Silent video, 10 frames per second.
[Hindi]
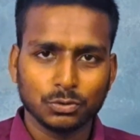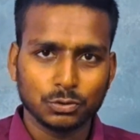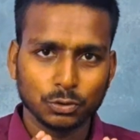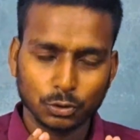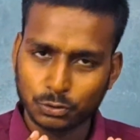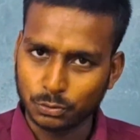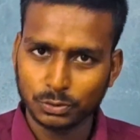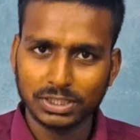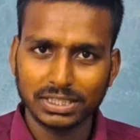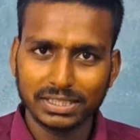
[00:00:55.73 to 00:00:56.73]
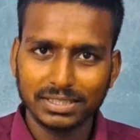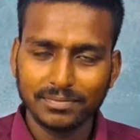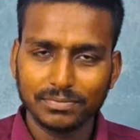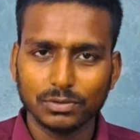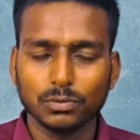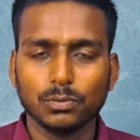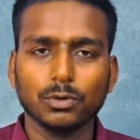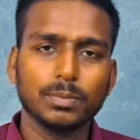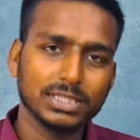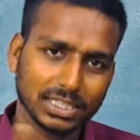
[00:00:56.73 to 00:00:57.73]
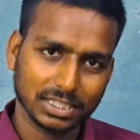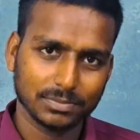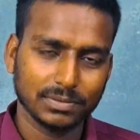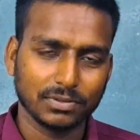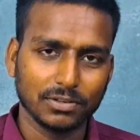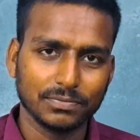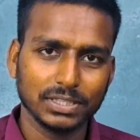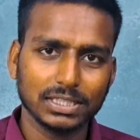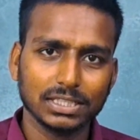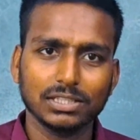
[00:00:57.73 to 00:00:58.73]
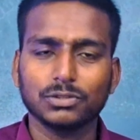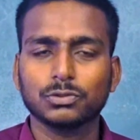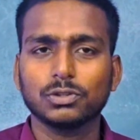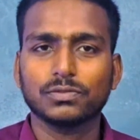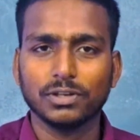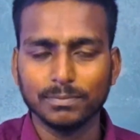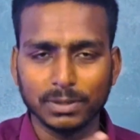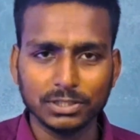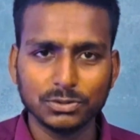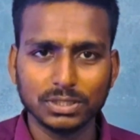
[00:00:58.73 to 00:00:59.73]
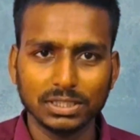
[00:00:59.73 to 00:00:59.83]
तो जो लोग छूट गए हैं वो अभी जाके अपना फॉर्म फिल करें और जो लोग फॉर्म भर चुके